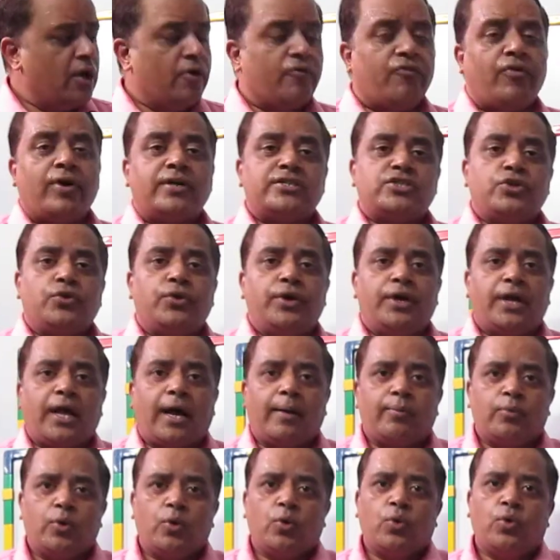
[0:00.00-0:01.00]
फर्स्ट यूनिट
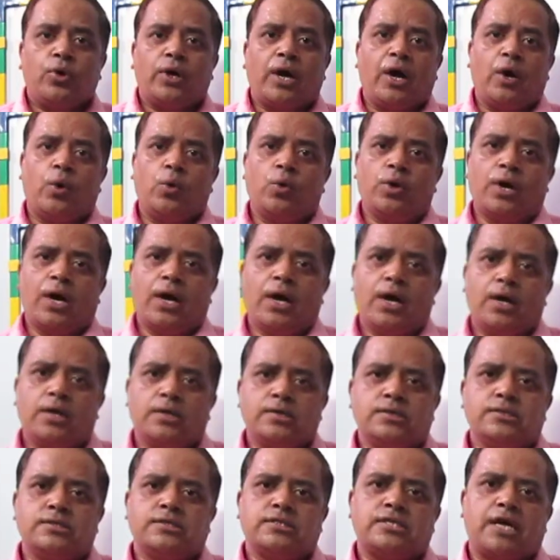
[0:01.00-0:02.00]
आप लोगों का होगा
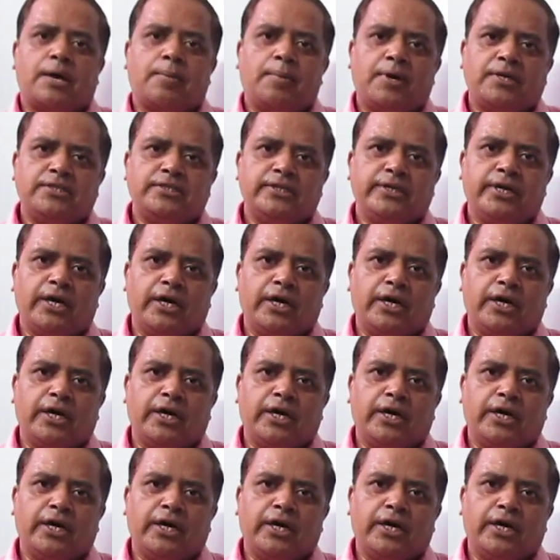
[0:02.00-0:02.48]
सामाजिक